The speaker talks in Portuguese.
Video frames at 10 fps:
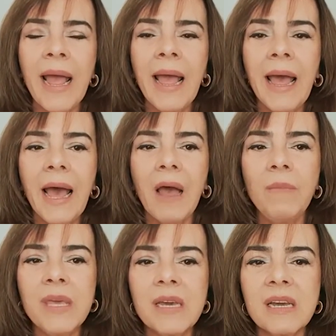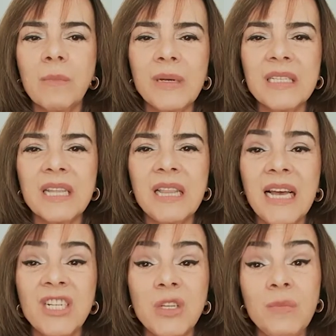a minha
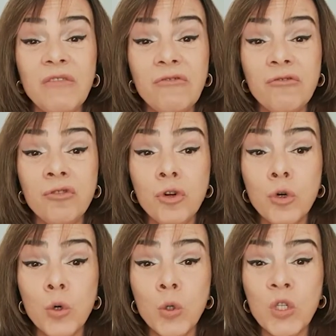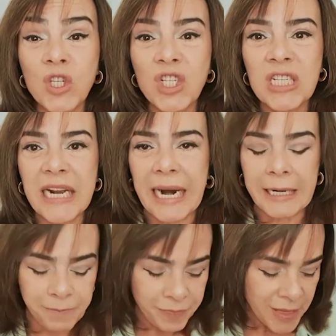capacidade em me frustrar
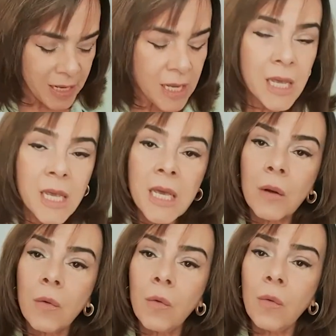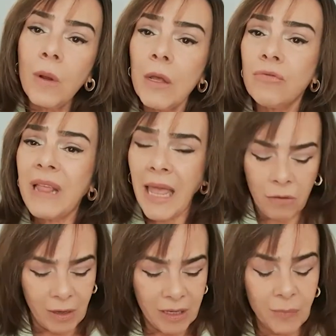eu tenho
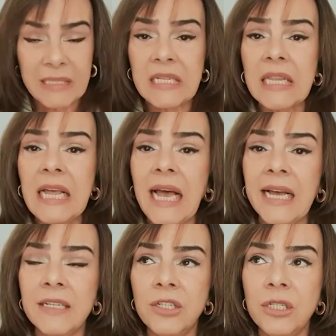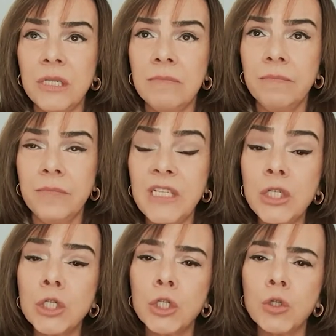a capacidade de
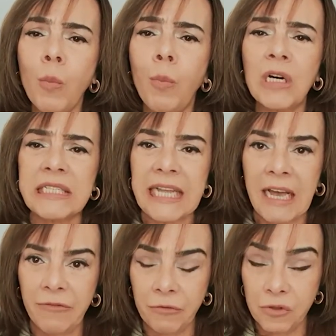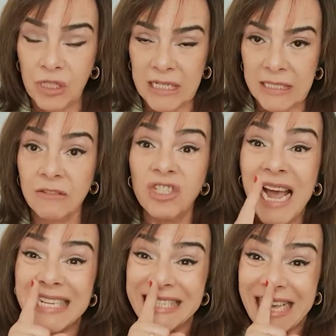suportar a frustração, de
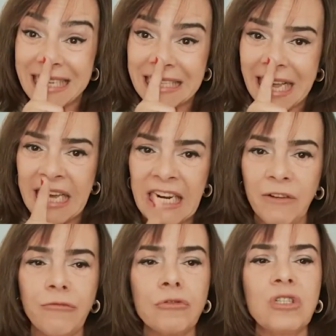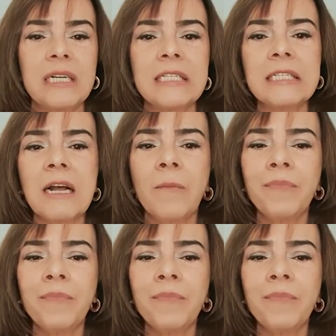aceitar a frustração